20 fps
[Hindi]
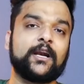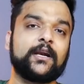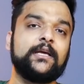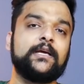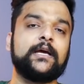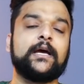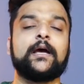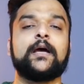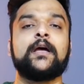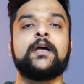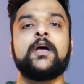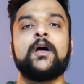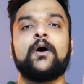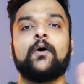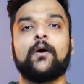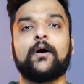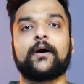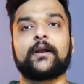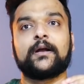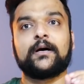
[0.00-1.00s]
कर रही है
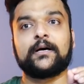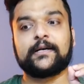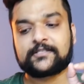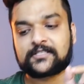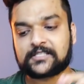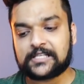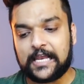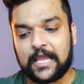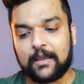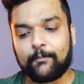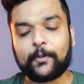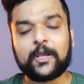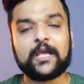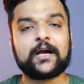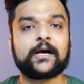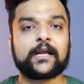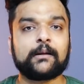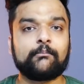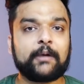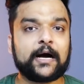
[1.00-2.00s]
और स्लीप की
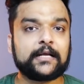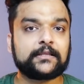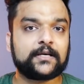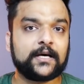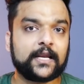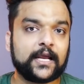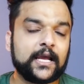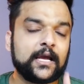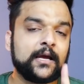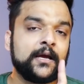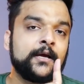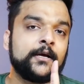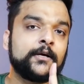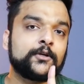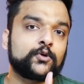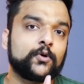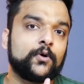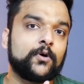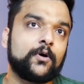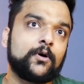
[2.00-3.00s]
अगर हम बात करें
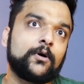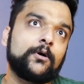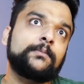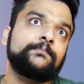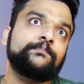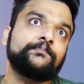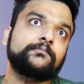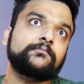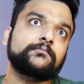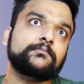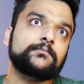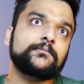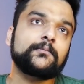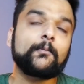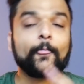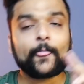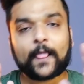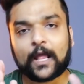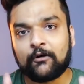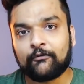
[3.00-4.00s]
तो
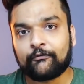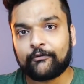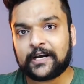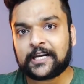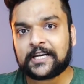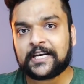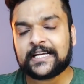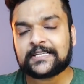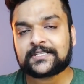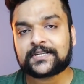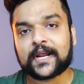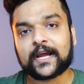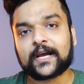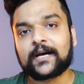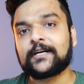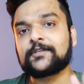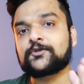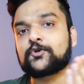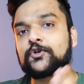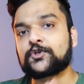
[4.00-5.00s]
फिटनेस
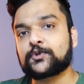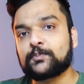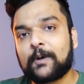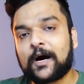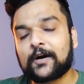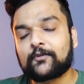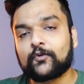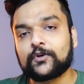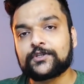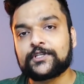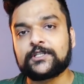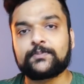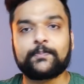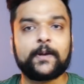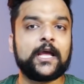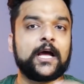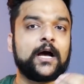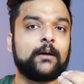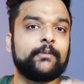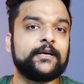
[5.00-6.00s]
ट्रैकर्स और स्मार्ट वॉचेस
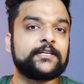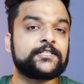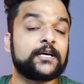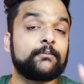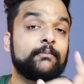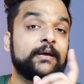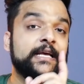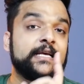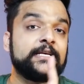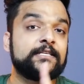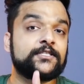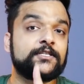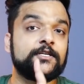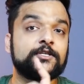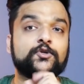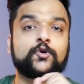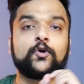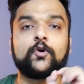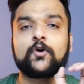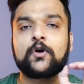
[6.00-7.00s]
पे हमेशा मैं इस
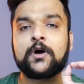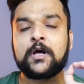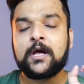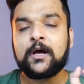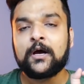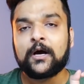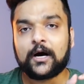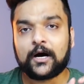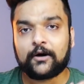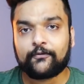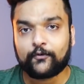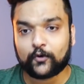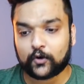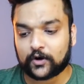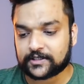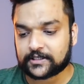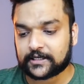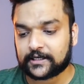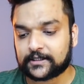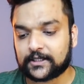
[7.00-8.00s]
चीज को
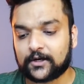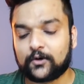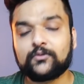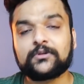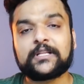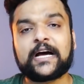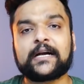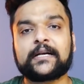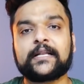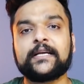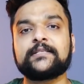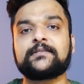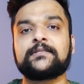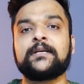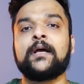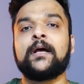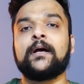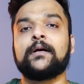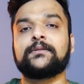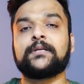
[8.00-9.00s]
फोकस करता हूं दैट इज
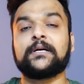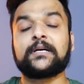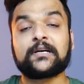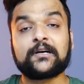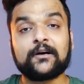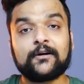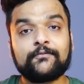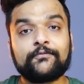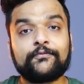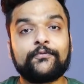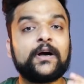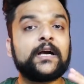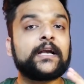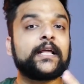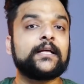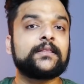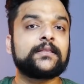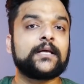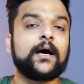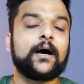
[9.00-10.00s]
द कंफर्ट
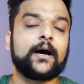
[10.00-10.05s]
एंड द